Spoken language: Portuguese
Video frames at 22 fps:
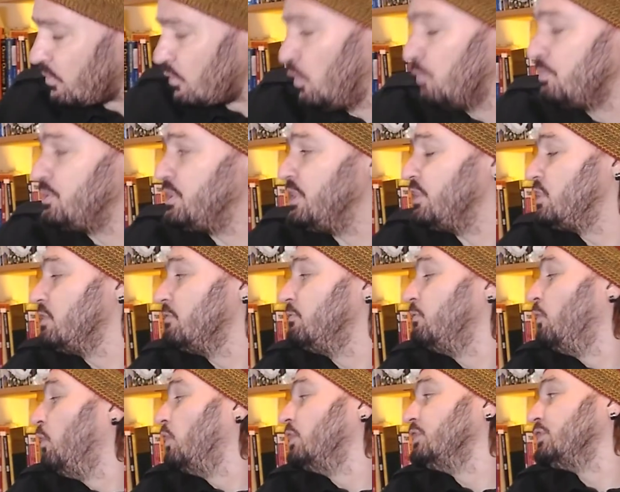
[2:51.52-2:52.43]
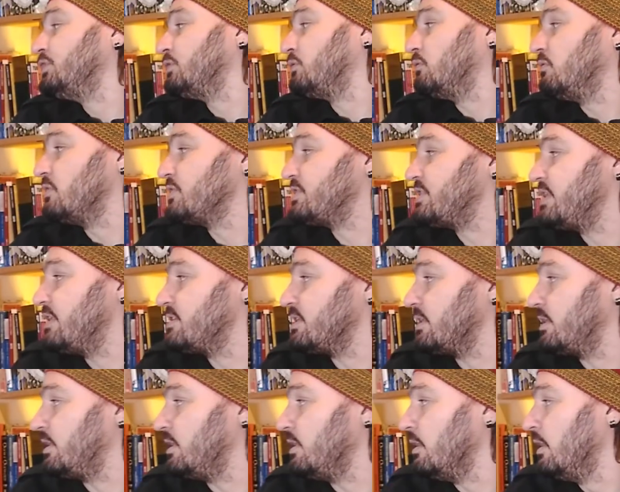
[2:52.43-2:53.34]
O objetivo hoje com
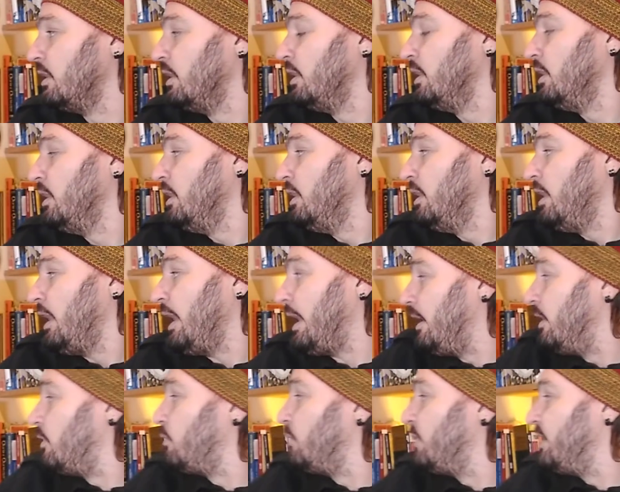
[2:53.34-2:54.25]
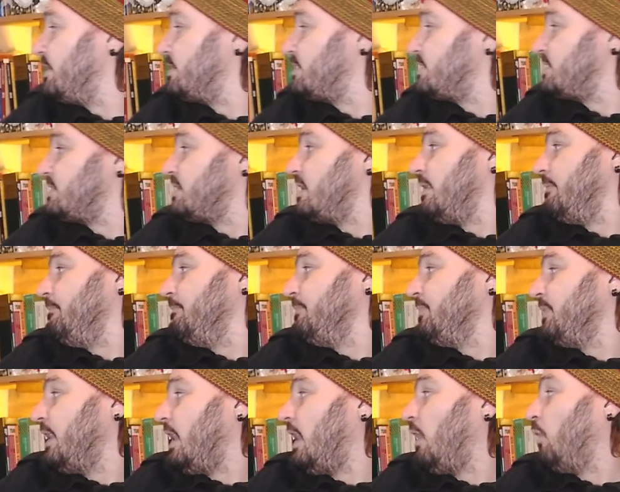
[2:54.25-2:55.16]
vocês aqui é reconhecer
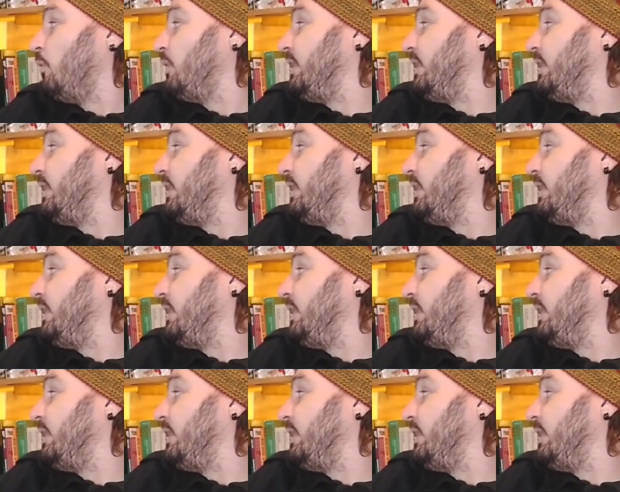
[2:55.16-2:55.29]
a